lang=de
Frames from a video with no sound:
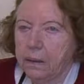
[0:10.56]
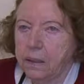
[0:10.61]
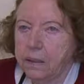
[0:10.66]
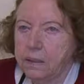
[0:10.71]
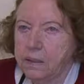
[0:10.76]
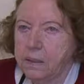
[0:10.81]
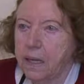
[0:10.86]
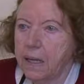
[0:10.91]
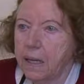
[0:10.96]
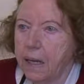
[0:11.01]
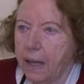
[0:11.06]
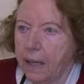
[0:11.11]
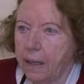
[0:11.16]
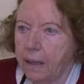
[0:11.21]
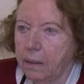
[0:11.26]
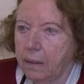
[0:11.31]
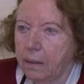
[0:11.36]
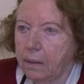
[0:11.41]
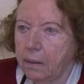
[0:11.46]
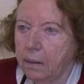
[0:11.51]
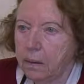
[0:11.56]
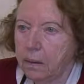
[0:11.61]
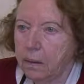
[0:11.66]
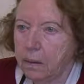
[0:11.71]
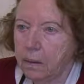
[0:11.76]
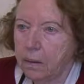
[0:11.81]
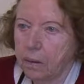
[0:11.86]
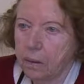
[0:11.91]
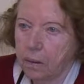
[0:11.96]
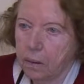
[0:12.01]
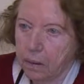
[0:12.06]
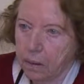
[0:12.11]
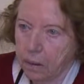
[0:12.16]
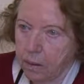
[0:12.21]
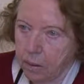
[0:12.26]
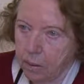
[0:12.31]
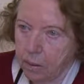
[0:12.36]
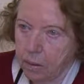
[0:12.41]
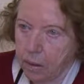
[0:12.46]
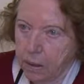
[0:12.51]
die sind auch
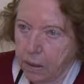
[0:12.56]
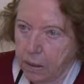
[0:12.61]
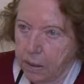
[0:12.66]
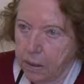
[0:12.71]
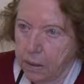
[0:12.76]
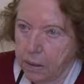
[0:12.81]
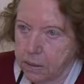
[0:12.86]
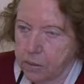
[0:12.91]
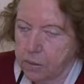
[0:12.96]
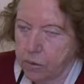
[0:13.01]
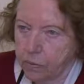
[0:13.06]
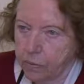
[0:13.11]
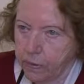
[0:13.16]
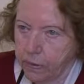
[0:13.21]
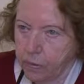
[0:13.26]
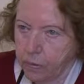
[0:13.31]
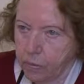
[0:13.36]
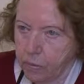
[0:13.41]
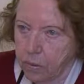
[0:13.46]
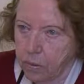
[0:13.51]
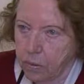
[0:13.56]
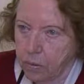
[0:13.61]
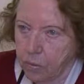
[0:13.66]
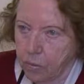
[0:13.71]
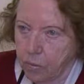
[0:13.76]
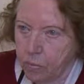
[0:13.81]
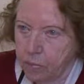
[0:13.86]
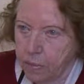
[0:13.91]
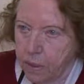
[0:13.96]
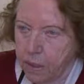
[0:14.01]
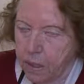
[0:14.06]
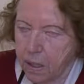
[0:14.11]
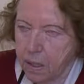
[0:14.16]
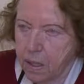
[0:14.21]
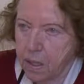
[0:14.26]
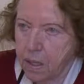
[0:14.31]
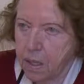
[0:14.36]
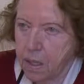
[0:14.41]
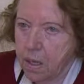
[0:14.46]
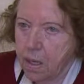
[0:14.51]
in die Sowjetunion um. mich.
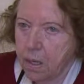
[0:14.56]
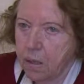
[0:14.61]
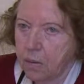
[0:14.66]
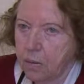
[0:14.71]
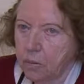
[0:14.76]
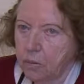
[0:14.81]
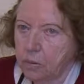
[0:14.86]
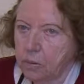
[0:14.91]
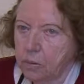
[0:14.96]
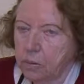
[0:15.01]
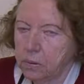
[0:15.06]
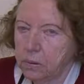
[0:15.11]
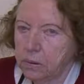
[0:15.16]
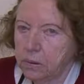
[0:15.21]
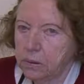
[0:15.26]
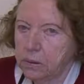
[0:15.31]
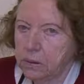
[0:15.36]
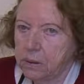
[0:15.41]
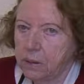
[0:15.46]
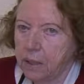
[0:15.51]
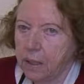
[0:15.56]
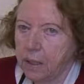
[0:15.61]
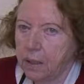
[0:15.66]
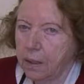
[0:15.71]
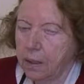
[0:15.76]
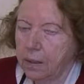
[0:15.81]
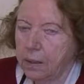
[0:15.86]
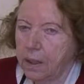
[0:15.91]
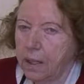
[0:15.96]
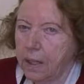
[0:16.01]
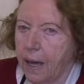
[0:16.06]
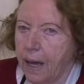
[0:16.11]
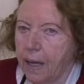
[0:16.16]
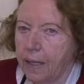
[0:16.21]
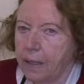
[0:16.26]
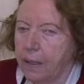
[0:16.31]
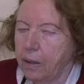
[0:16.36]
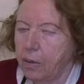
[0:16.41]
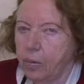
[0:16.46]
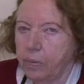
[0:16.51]
Und die
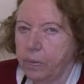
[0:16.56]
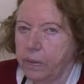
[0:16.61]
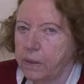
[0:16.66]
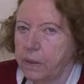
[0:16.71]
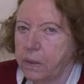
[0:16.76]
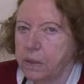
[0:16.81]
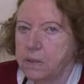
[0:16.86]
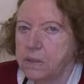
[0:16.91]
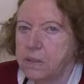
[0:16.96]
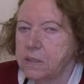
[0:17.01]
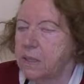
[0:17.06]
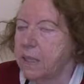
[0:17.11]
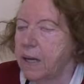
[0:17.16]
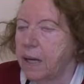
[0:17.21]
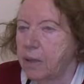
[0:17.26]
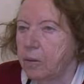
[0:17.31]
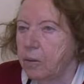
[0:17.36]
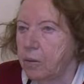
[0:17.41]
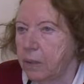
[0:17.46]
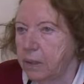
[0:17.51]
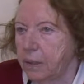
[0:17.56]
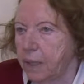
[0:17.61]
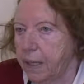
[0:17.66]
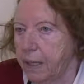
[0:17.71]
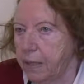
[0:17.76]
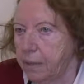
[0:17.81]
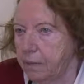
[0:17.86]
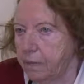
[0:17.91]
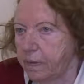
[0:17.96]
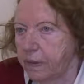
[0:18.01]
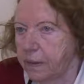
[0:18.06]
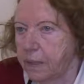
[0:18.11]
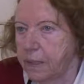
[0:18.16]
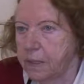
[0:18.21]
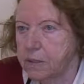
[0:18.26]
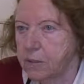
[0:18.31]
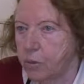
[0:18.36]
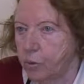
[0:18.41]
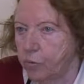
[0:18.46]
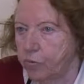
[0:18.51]
eine habe ich dann sehr gut kennt, weil die
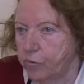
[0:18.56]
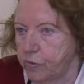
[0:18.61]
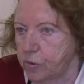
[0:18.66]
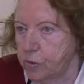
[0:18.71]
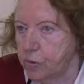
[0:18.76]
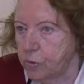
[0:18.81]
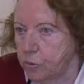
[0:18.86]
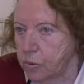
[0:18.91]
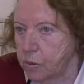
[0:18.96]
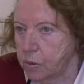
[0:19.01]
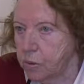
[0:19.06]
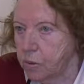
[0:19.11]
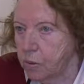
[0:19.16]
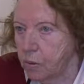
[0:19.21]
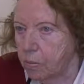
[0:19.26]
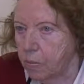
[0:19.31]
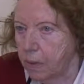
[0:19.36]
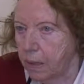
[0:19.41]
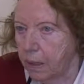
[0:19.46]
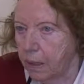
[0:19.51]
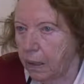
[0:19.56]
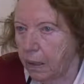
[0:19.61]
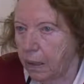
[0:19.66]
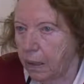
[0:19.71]
ist oft zu uns gekommen.